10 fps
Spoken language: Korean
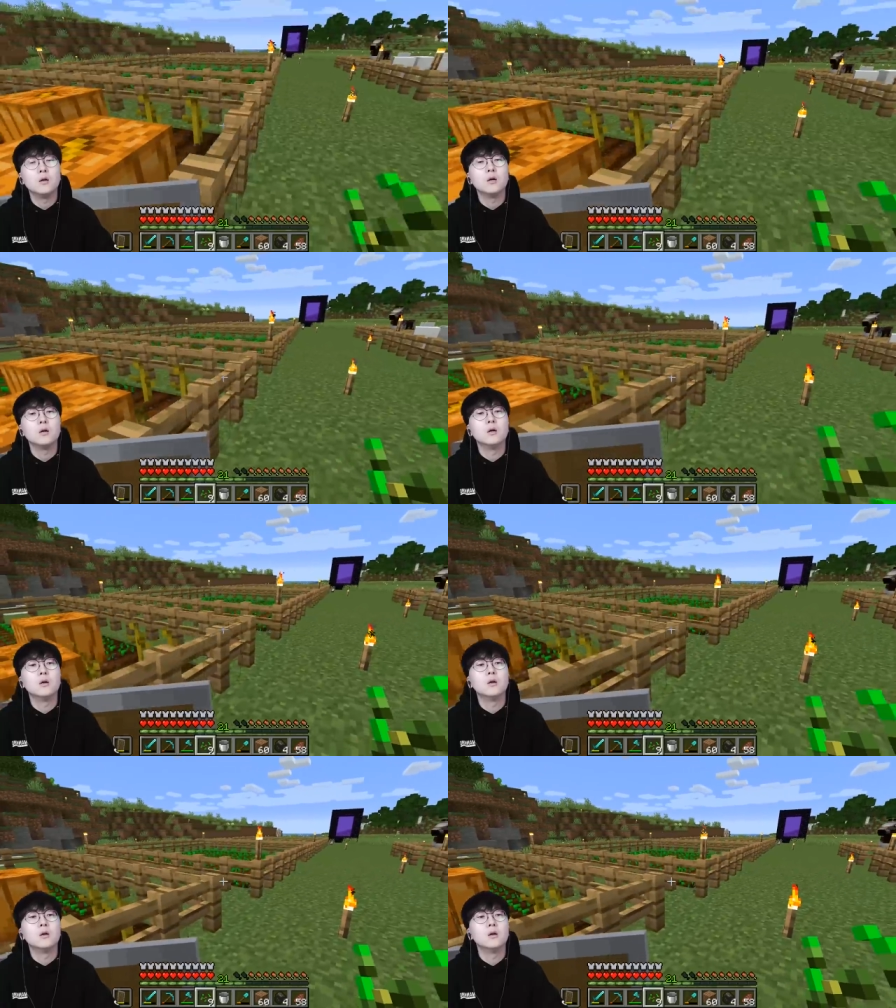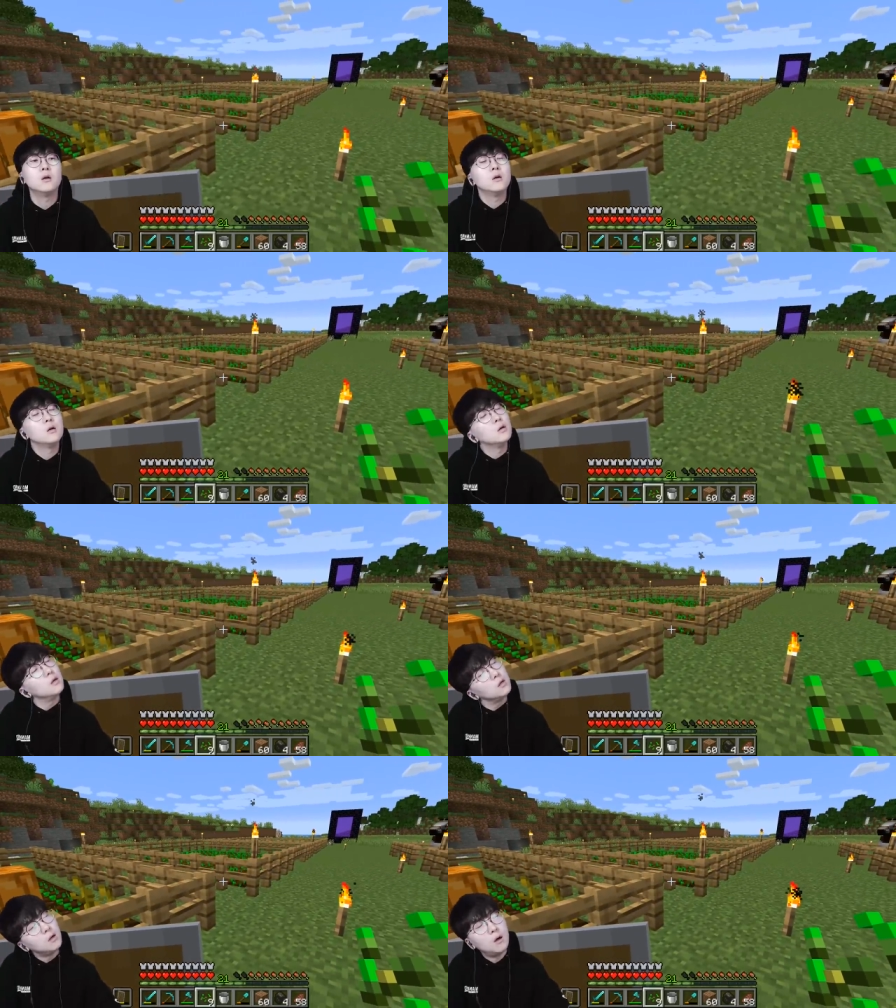어...
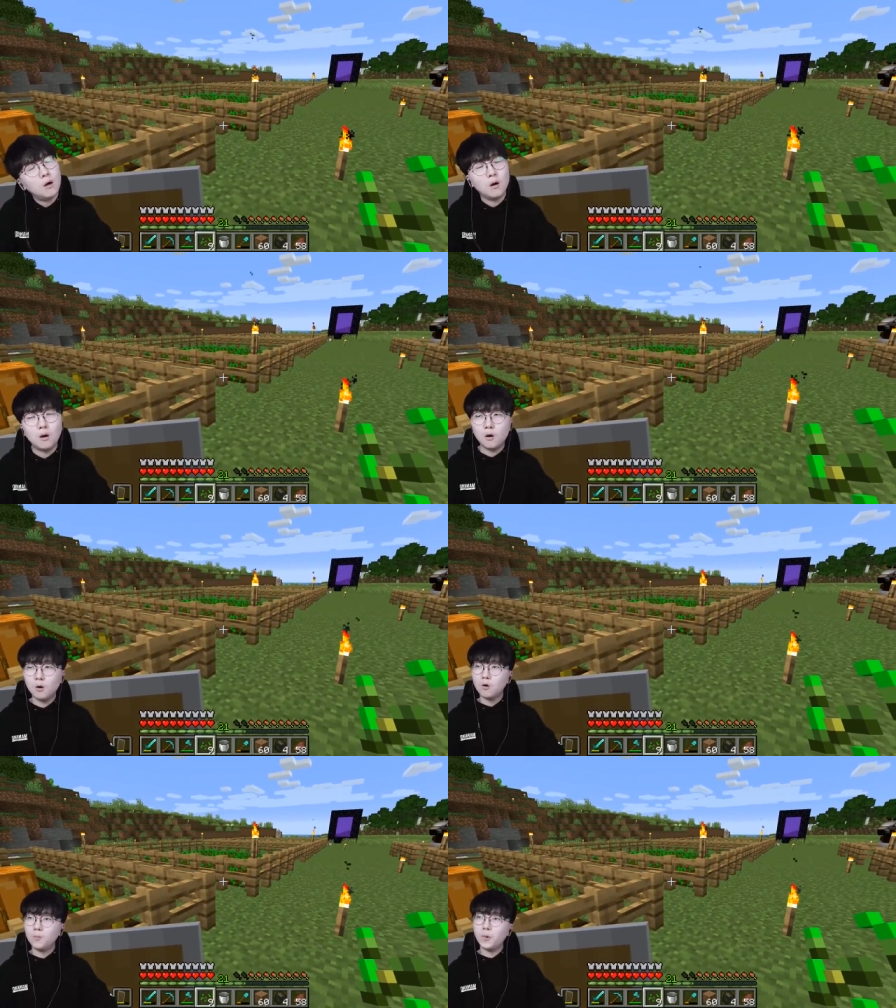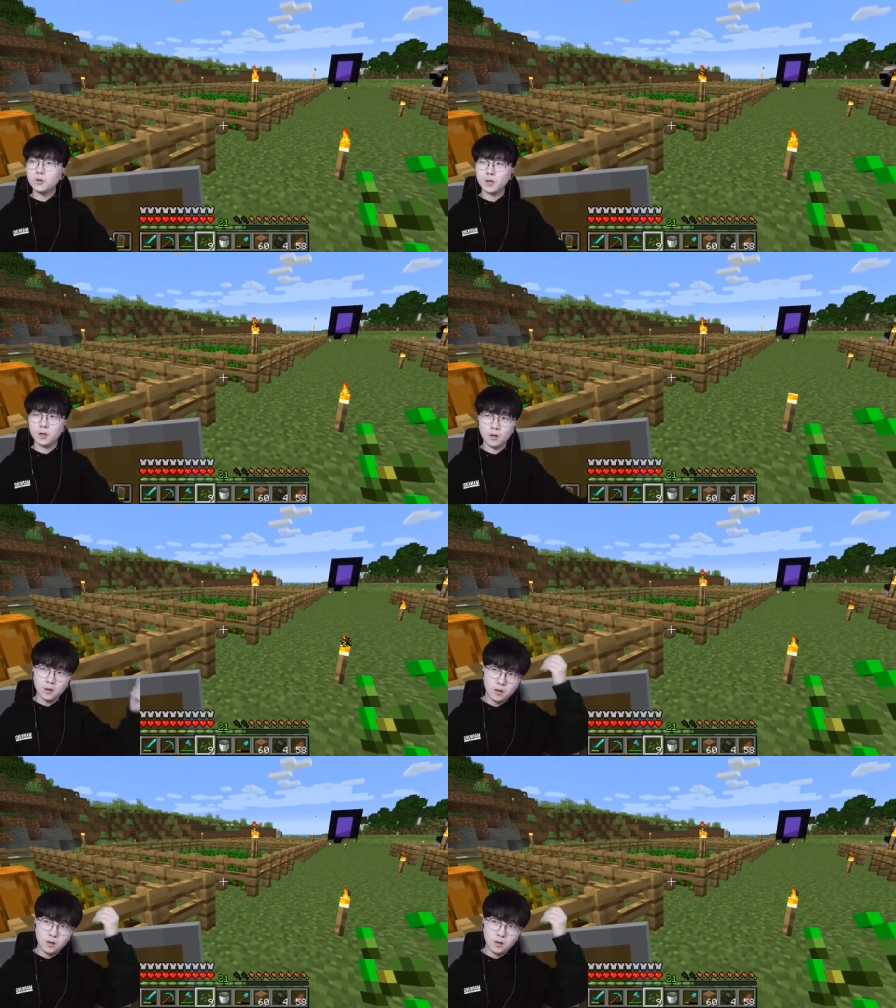어 뻐근해 어...